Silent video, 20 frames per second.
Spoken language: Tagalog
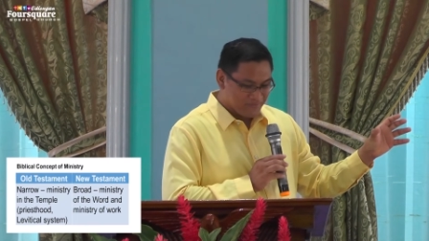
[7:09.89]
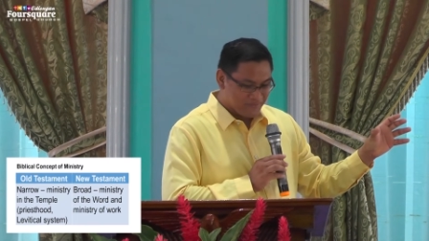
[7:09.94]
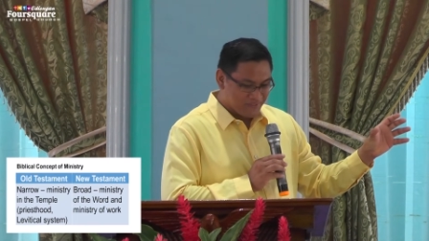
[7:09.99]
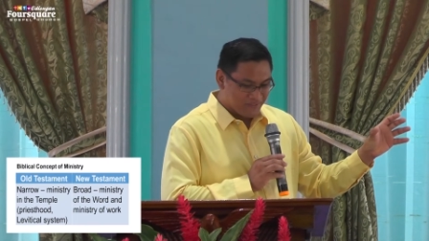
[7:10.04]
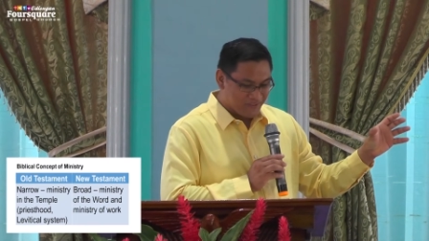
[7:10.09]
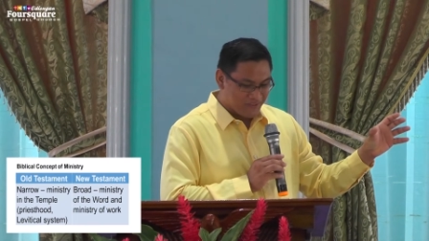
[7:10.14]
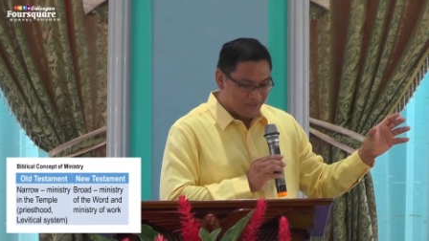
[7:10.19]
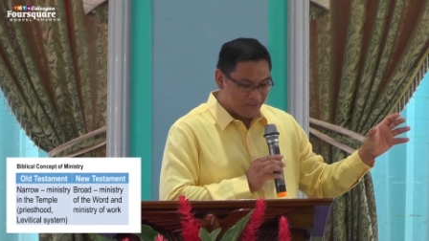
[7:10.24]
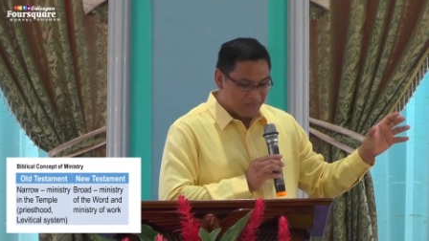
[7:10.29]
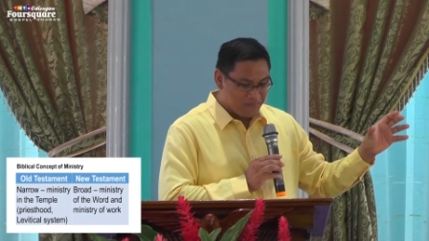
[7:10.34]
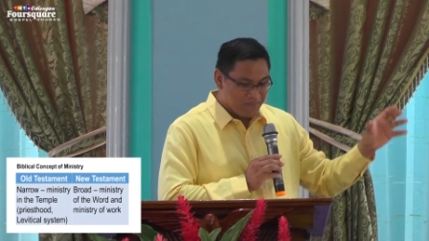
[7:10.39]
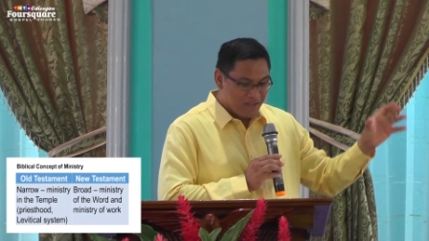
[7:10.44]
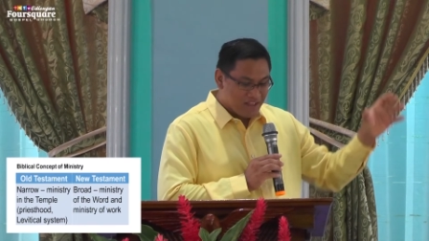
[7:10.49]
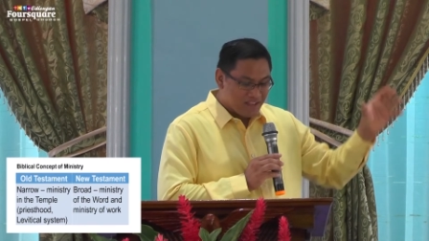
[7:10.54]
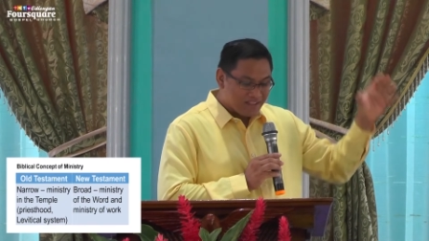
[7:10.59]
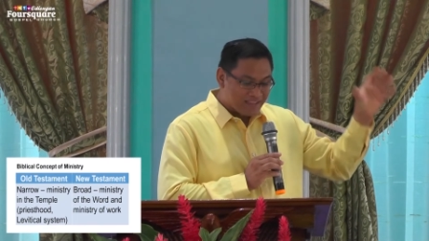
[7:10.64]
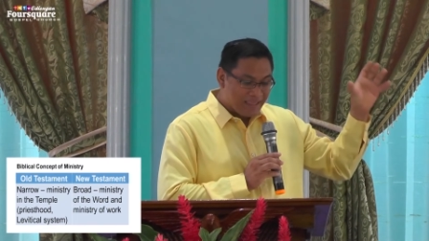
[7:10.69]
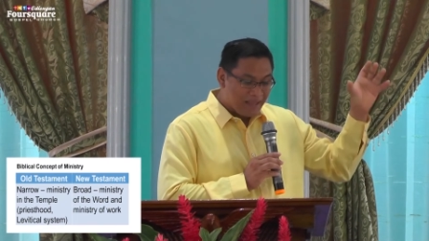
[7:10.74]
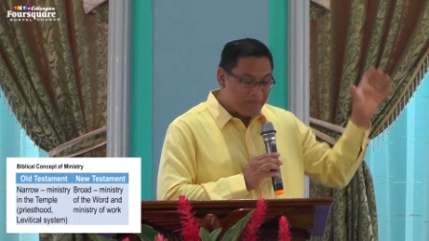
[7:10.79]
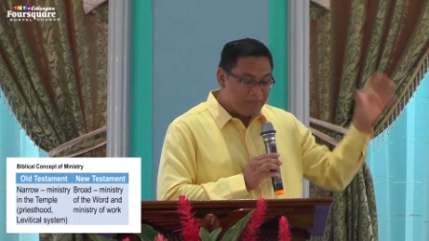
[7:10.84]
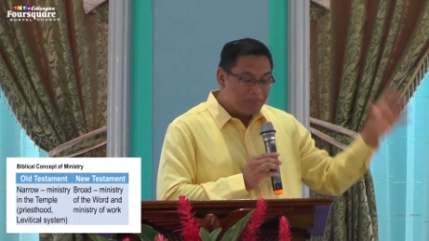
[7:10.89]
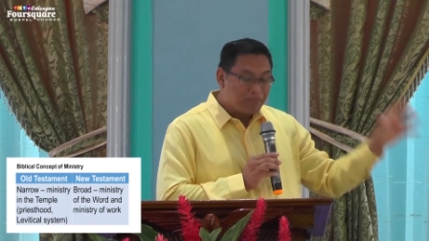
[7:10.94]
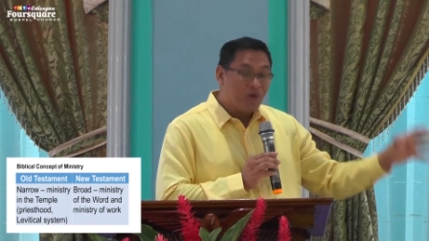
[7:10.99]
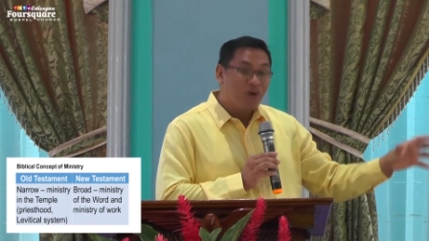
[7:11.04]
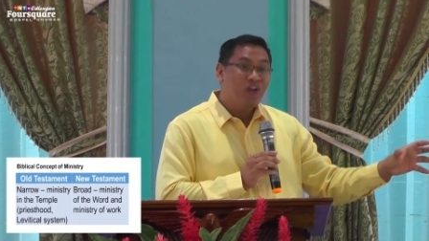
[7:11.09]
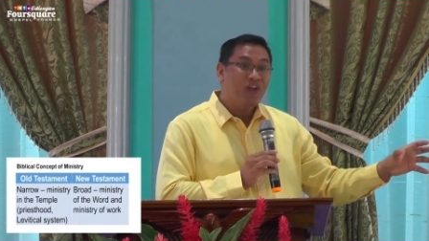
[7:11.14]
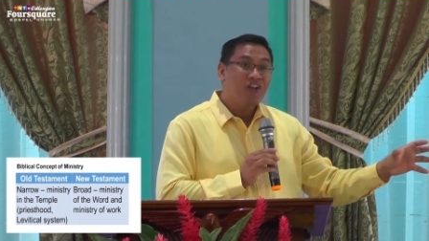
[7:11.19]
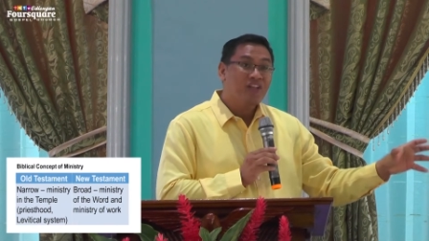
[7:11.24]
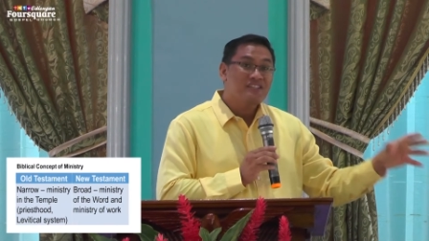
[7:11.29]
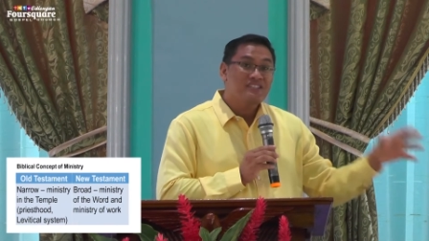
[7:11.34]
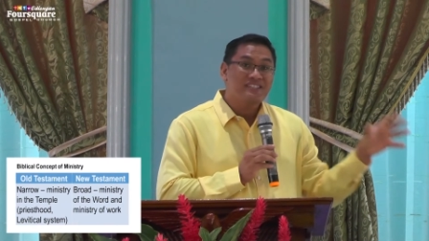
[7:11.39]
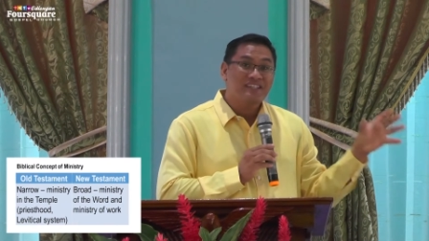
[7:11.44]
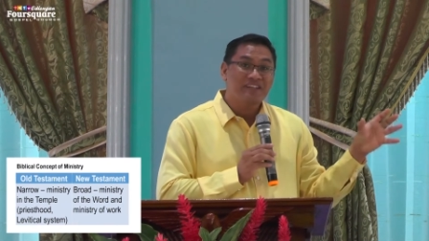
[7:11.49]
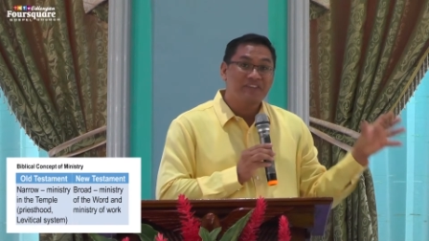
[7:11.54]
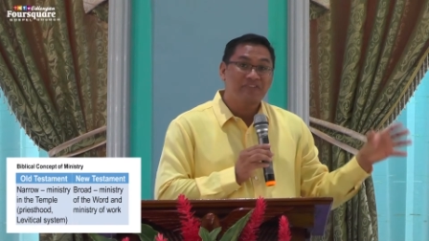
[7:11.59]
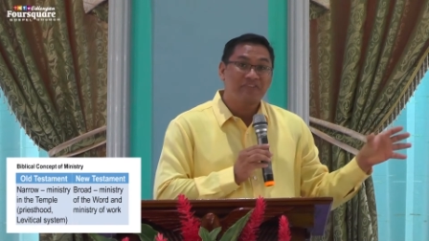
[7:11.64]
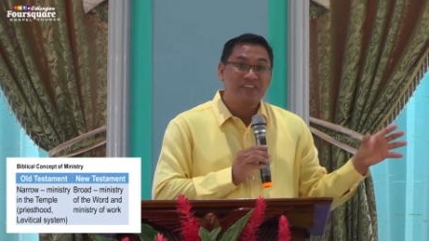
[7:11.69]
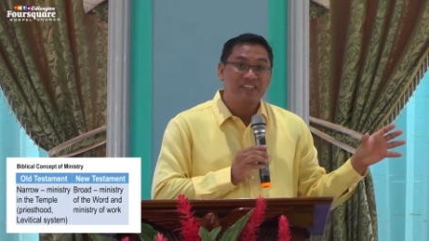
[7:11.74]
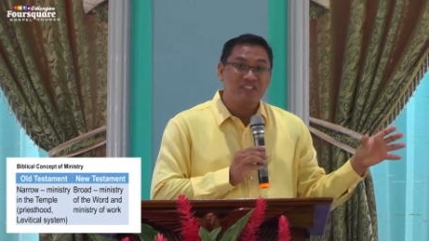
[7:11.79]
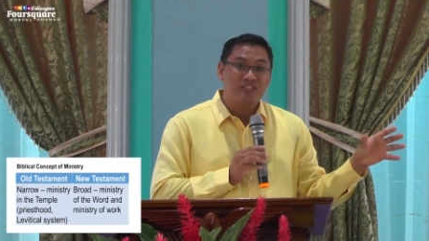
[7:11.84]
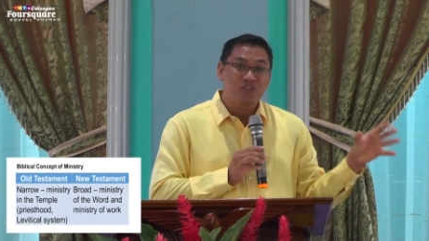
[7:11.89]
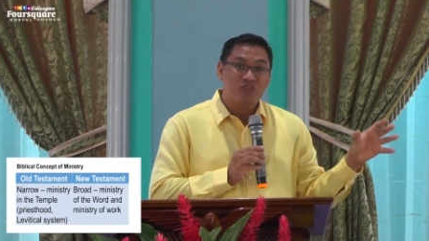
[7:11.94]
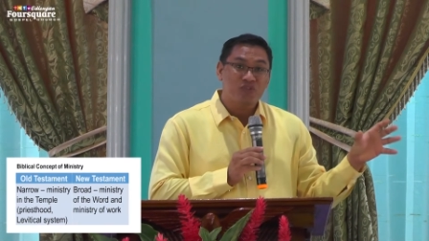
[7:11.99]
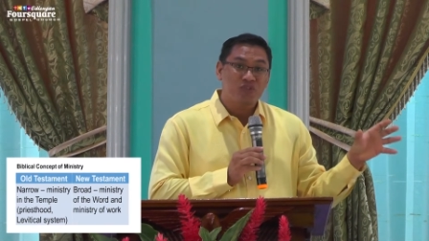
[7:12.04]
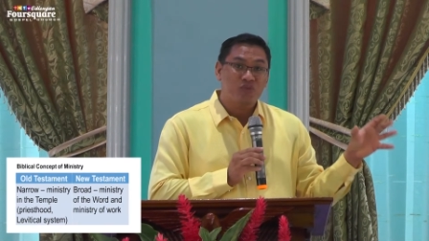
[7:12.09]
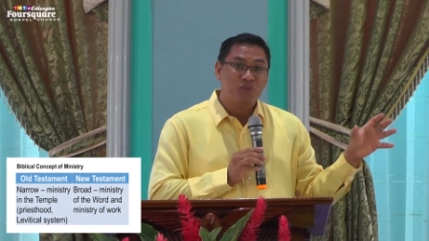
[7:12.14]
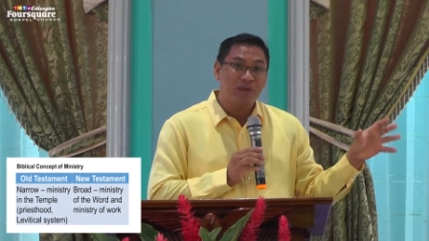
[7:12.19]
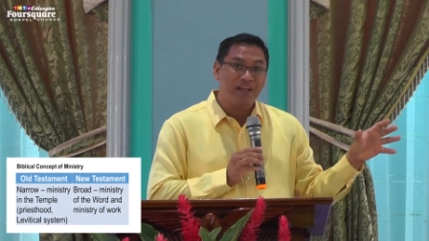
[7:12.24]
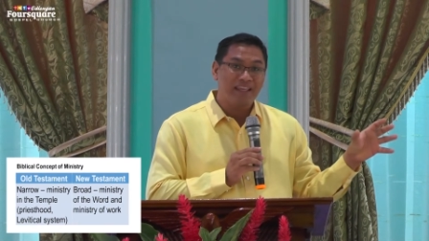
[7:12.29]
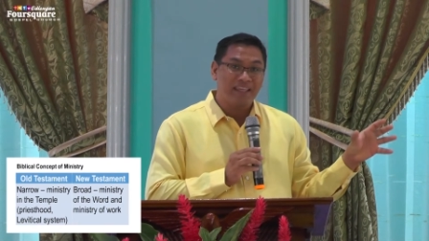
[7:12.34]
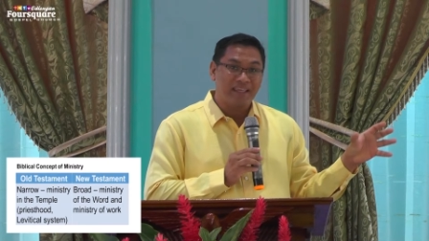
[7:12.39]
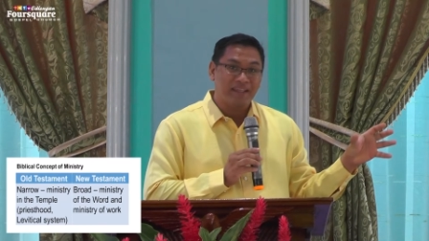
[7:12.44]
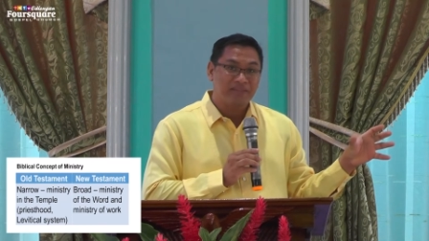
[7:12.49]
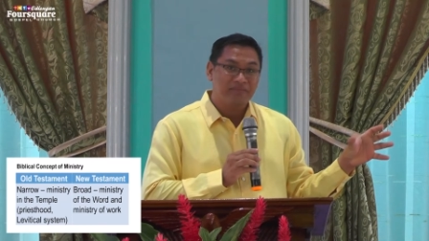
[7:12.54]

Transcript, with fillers: Oh. Temple service, usually.